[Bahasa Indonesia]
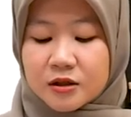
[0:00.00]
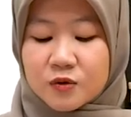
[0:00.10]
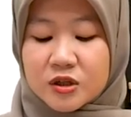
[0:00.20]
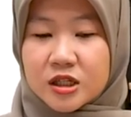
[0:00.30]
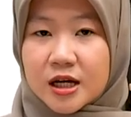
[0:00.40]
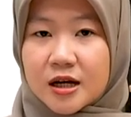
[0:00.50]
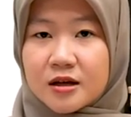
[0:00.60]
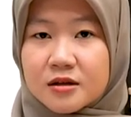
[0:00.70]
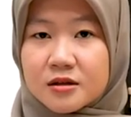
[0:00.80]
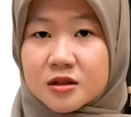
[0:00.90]

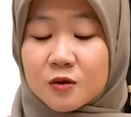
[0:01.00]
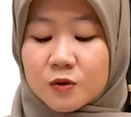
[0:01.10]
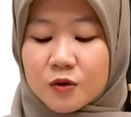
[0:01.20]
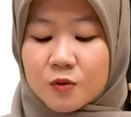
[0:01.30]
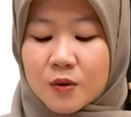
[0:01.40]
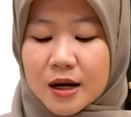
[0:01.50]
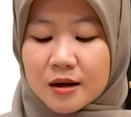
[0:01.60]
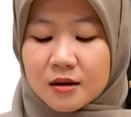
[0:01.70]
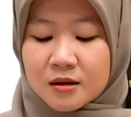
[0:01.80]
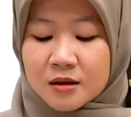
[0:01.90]
Dunia, seluruh
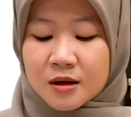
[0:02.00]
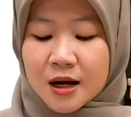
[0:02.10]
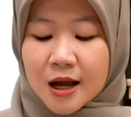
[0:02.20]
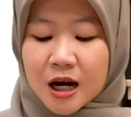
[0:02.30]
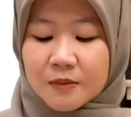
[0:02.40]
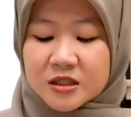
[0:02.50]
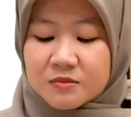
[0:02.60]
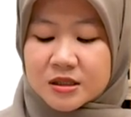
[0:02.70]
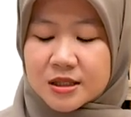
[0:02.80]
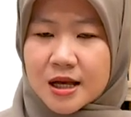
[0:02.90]
ruang, alam
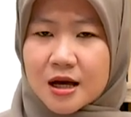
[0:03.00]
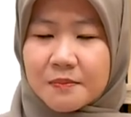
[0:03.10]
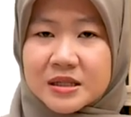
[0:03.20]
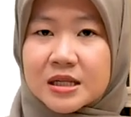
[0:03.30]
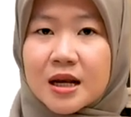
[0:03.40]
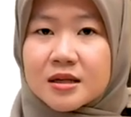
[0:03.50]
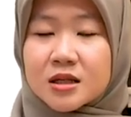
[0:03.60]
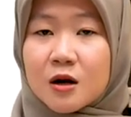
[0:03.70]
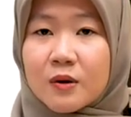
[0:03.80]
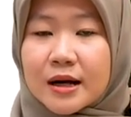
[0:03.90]
semesta pastilah
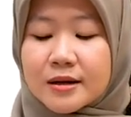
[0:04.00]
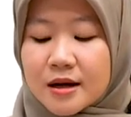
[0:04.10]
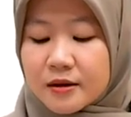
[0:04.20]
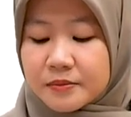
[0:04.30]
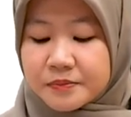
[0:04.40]
selalu ada.